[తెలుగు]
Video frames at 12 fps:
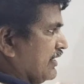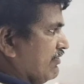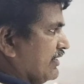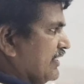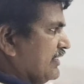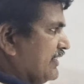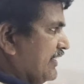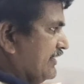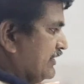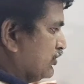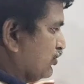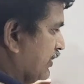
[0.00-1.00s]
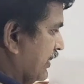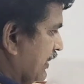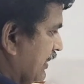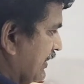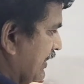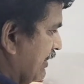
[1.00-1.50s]
తర్వాత త్రీ డిజిట్స్ ఉన్నాయి
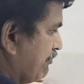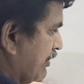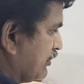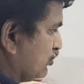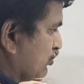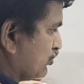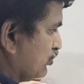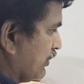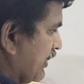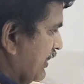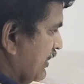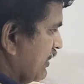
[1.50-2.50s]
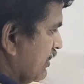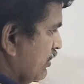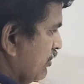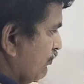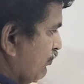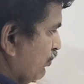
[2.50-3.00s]
అంటే నెంబర్ చూసుకుంటే
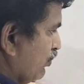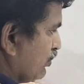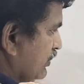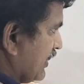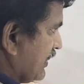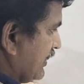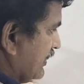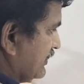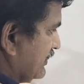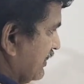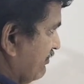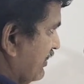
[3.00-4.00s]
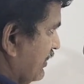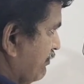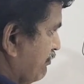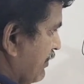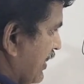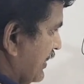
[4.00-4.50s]
ఫోర్ థర్టీ సెవెన్
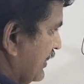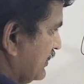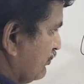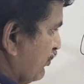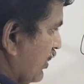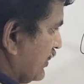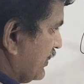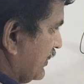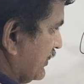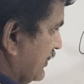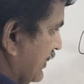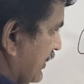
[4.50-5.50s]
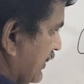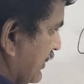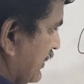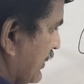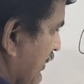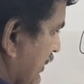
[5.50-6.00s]
మైనస్ ఫార్టీ త్రీ
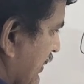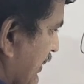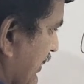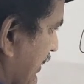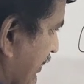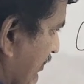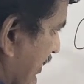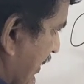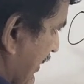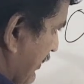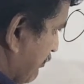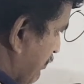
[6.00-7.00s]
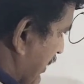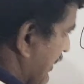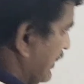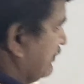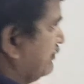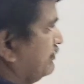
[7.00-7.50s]
డివైడెడ్ బై
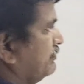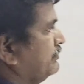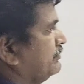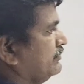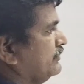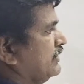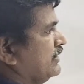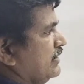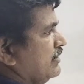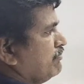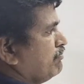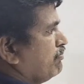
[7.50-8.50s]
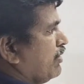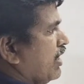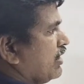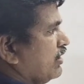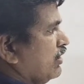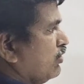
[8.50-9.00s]

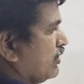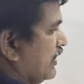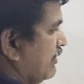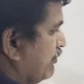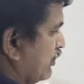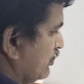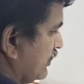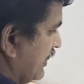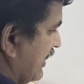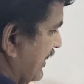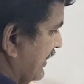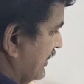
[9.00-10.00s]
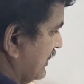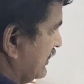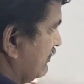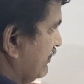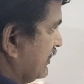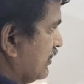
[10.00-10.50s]
బార్లో ఒక నెంబర్ ఉంది నైన్
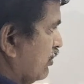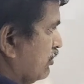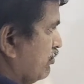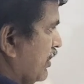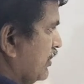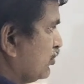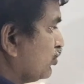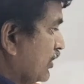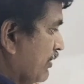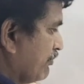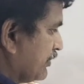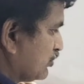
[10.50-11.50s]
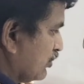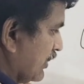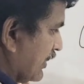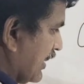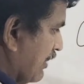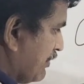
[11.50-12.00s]
వితౌట్ బార్ టూ నెంబర్స్
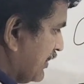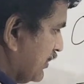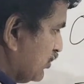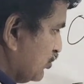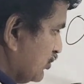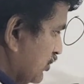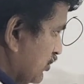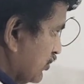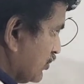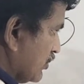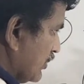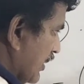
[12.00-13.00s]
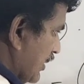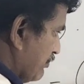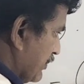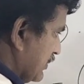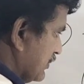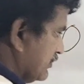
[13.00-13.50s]
ఉన్నాయి కాబట్టి టూ జీరోస్
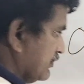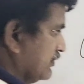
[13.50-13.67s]
అయిపోయింది